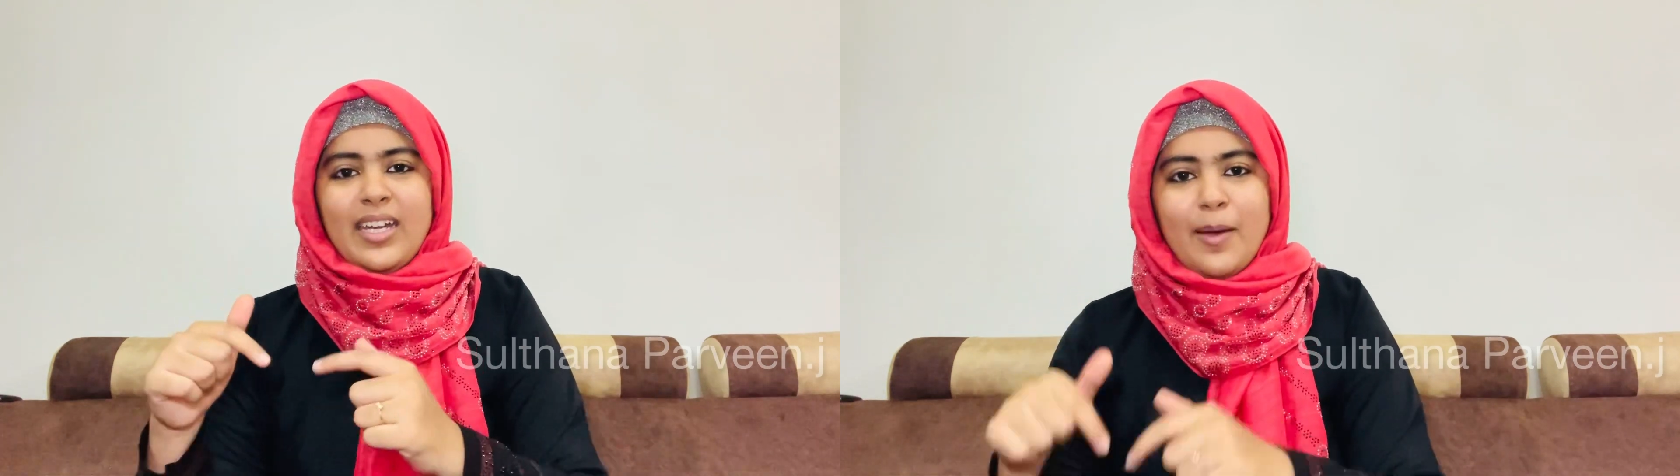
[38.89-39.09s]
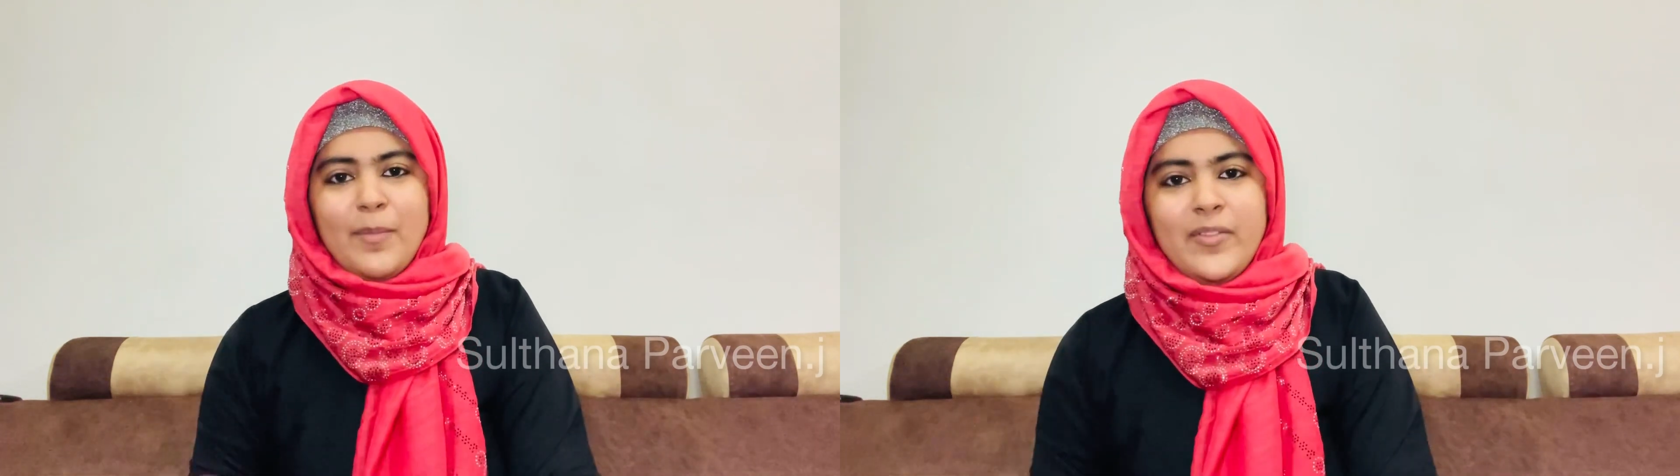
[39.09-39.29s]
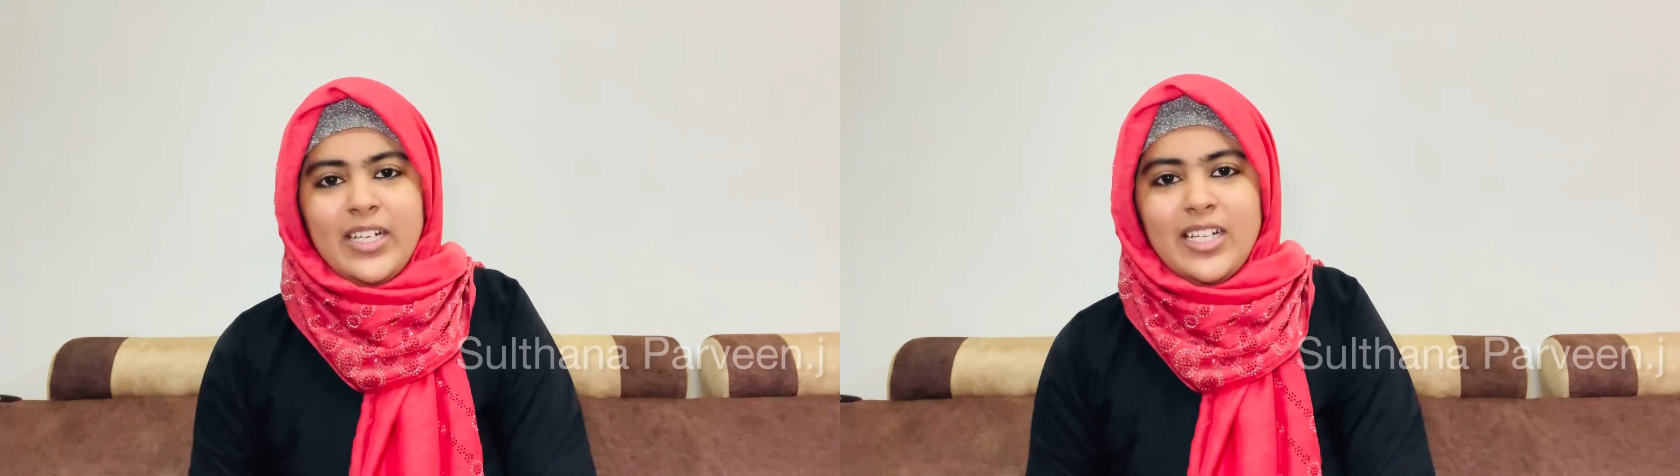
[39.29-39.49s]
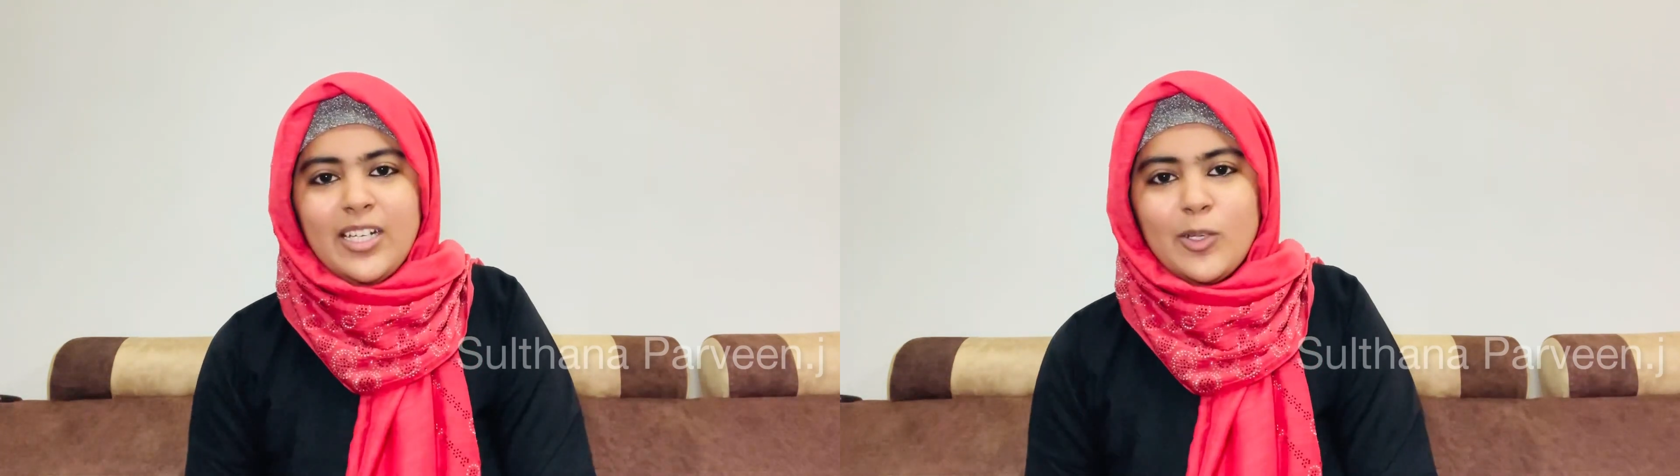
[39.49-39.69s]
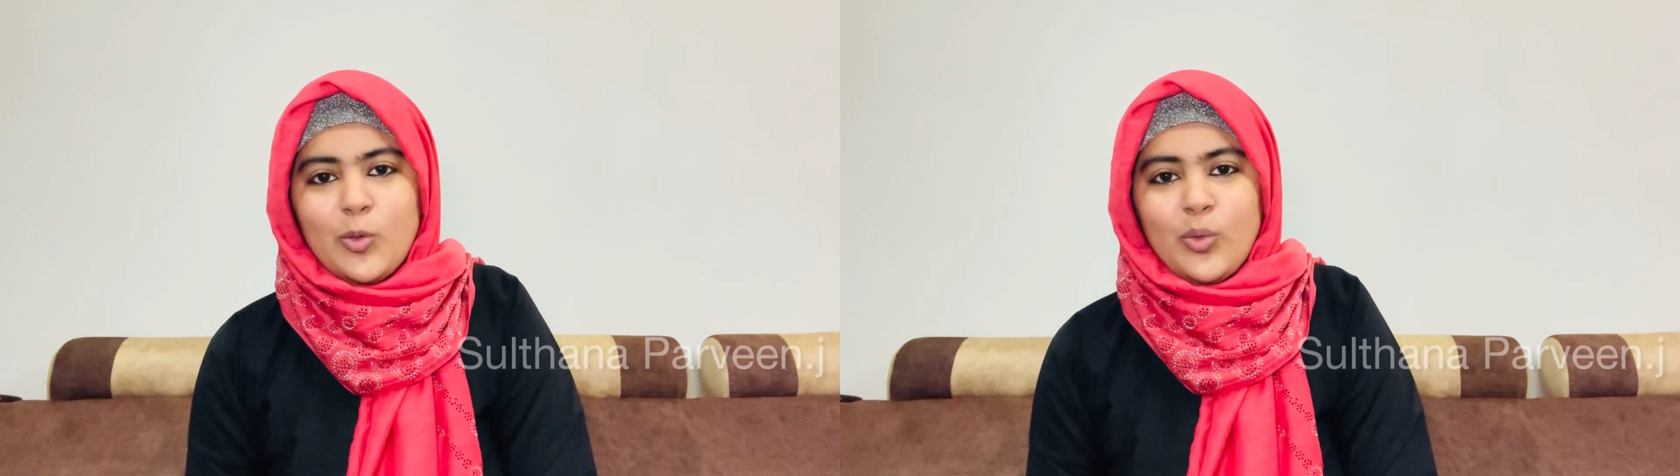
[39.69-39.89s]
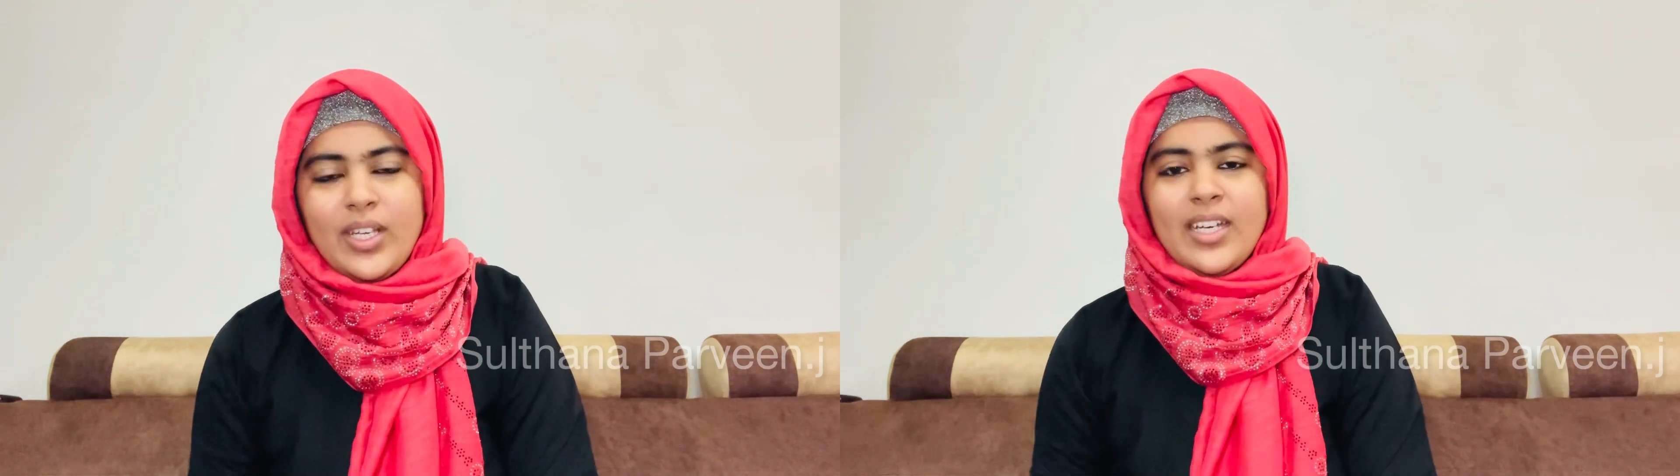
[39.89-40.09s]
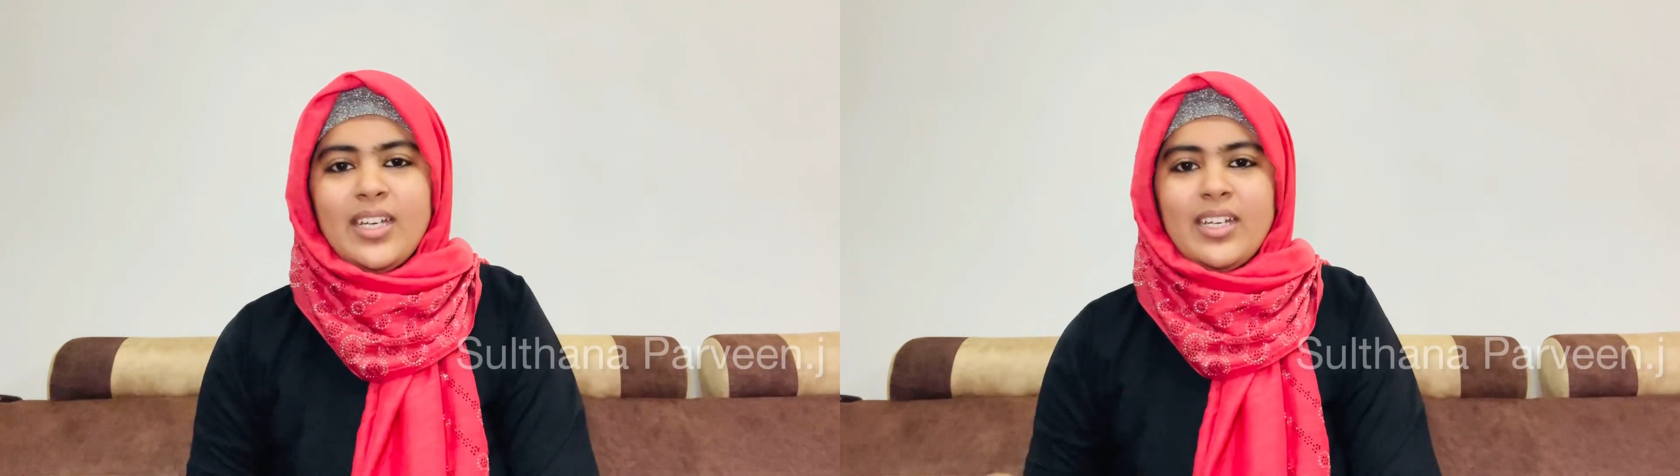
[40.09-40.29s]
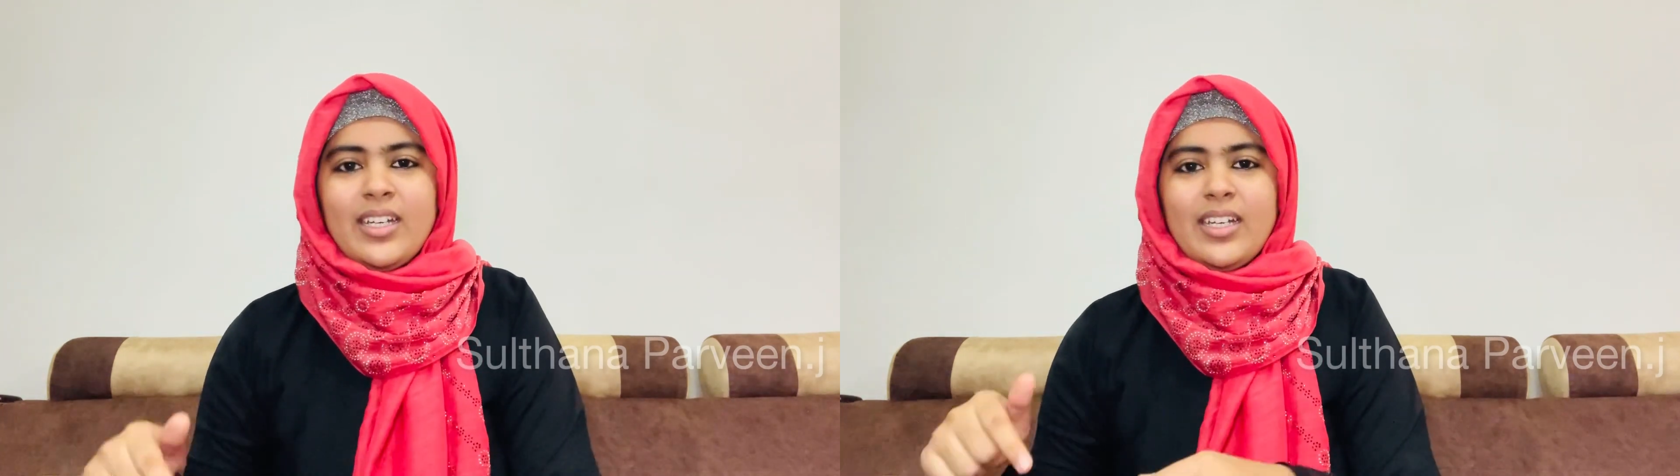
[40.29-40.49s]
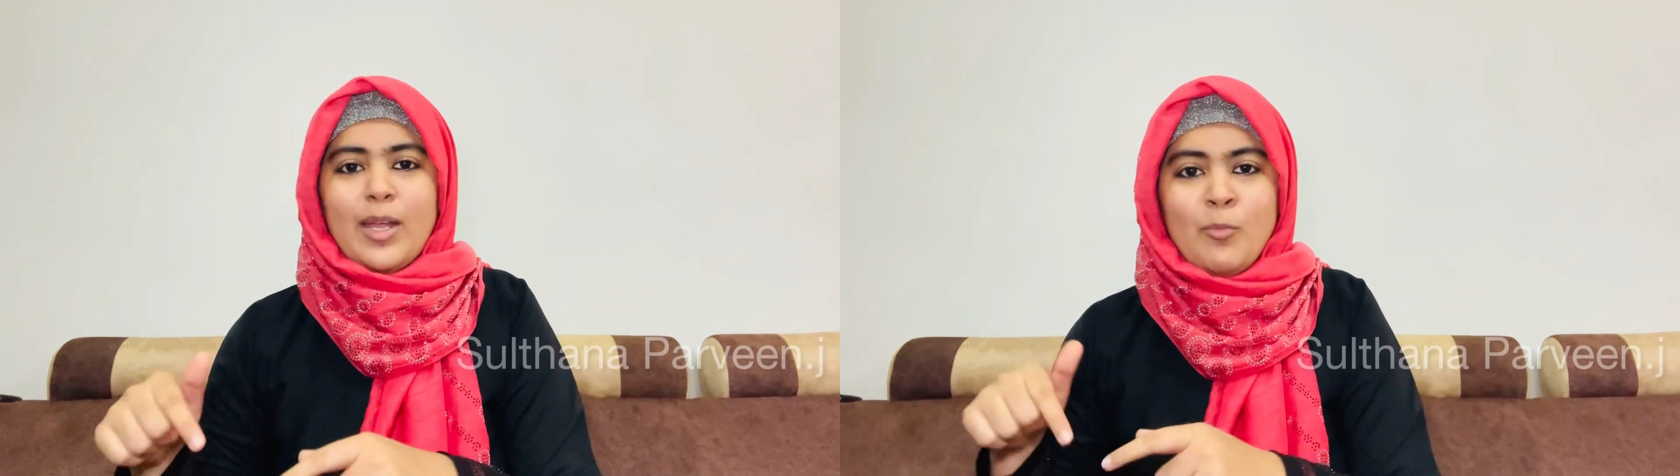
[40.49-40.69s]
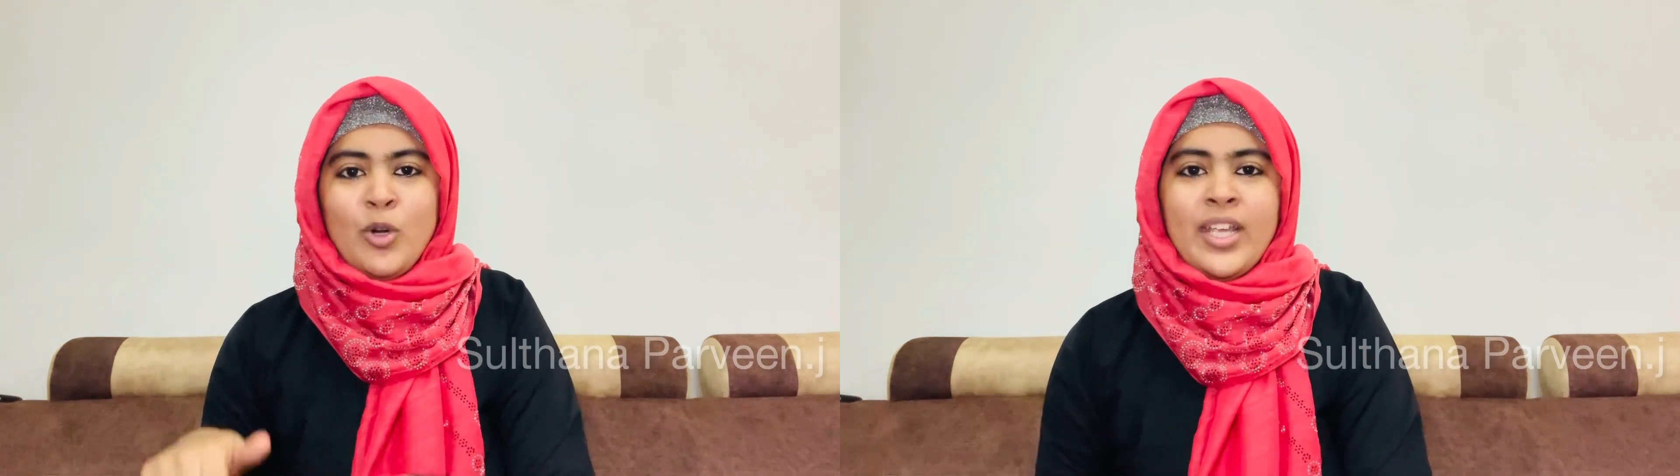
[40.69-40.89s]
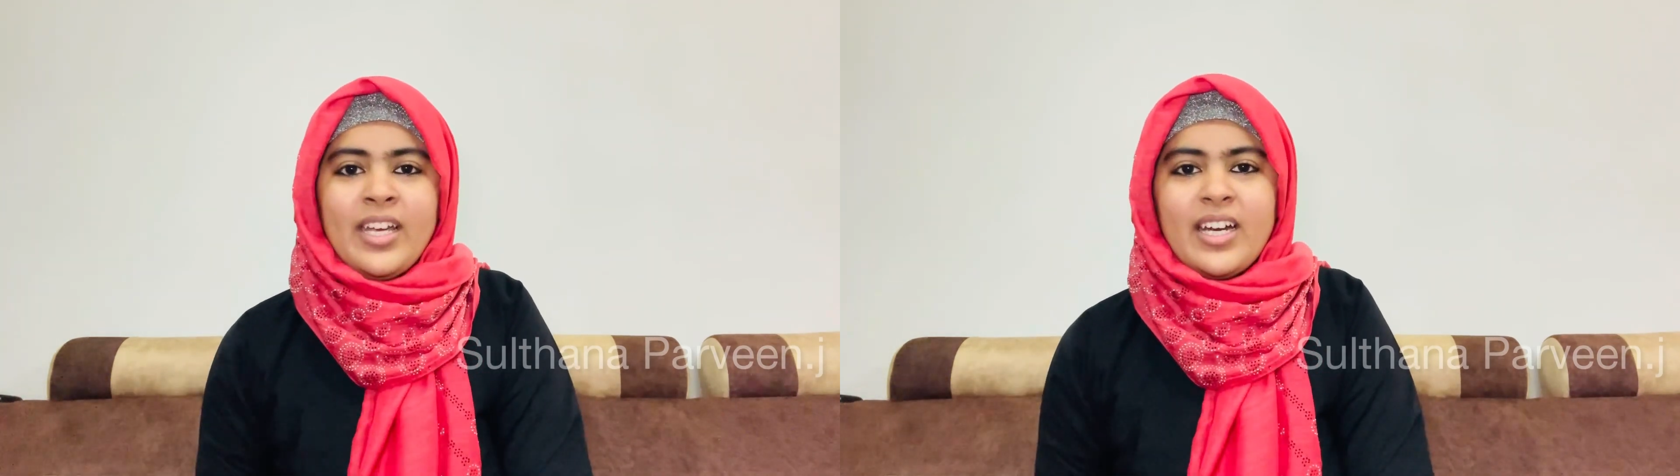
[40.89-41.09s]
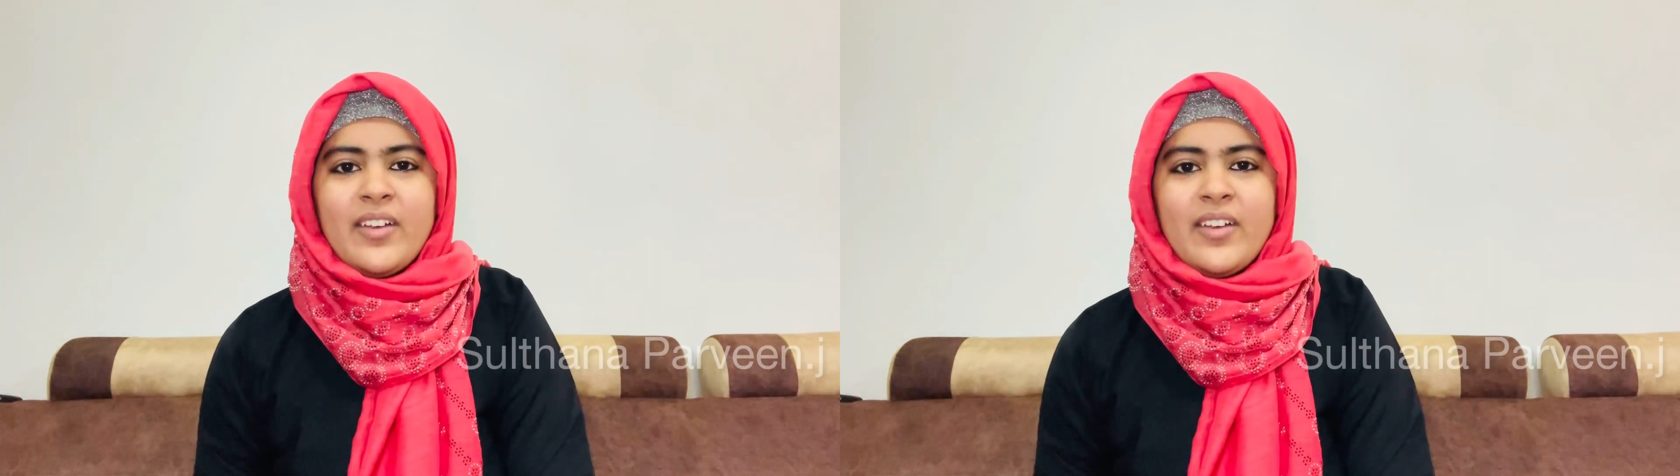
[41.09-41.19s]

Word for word: நம்ம வீட்டில் இருக்கக்கூடிய நம்முடைய